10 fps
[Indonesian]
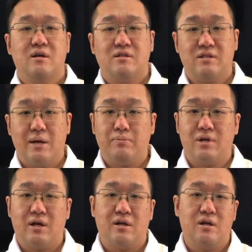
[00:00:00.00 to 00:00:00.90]

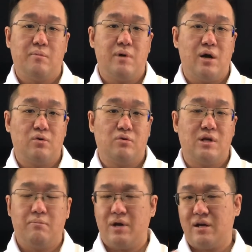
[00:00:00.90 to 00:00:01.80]
Snapdragon yang baru
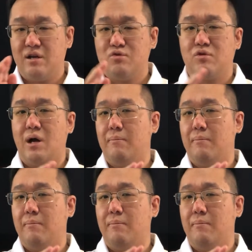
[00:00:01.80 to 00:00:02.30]
dan mereka juga